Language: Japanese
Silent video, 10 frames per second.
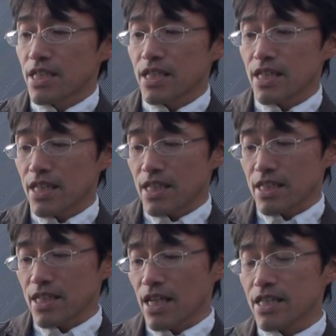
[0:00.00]

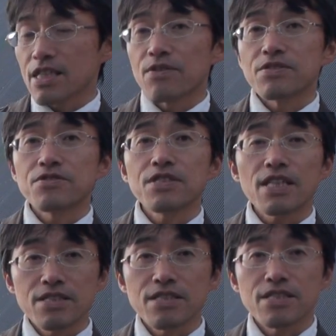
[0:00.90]
えー、田中さんは
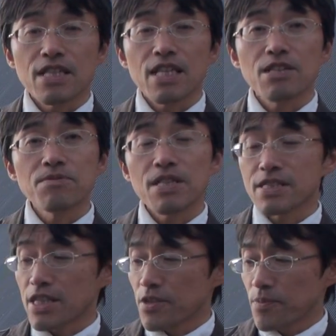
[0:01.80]
12月だったと思うん
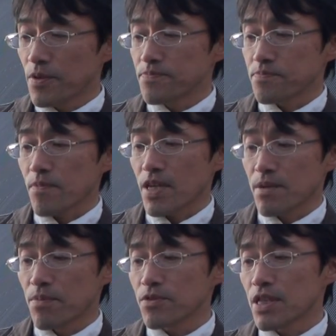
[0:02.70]
ですけども
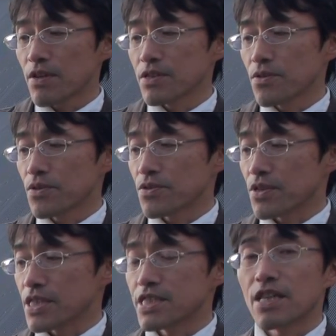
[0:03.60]
えー、僕らは農
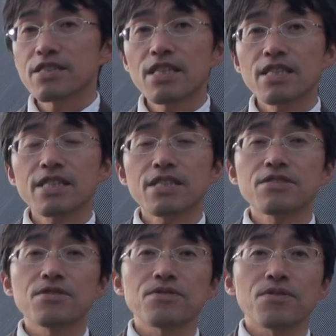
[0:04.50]
業で幸せに生き
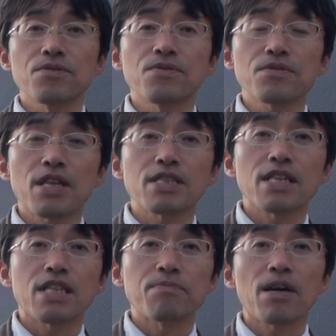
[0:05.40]
る」という本を出
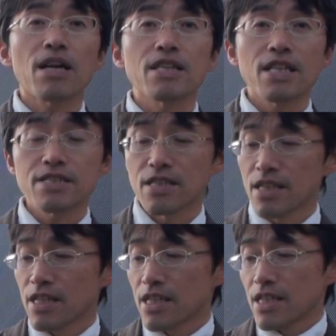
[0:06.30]
されたばかりです
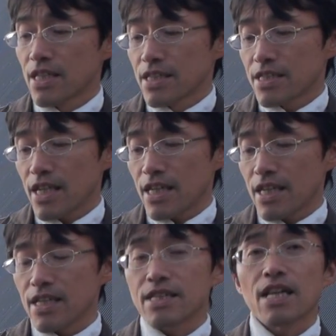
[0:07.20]

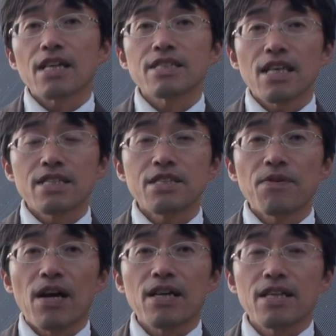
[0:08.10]
で、えー、田中さん
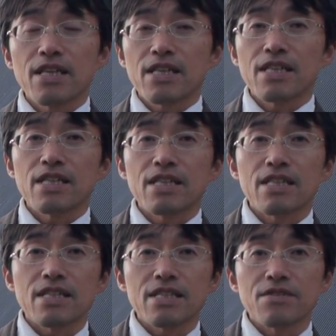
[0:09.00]
には、
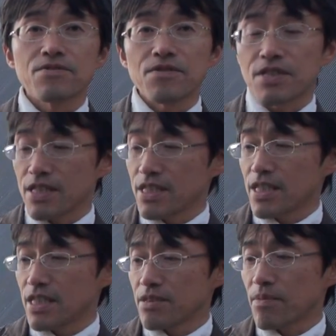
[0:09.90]
えー、本当に、
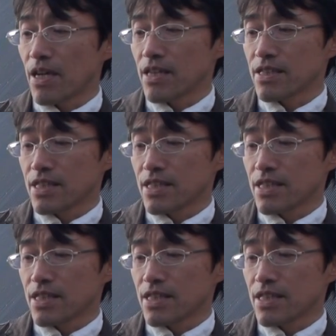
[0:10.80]
えー、今、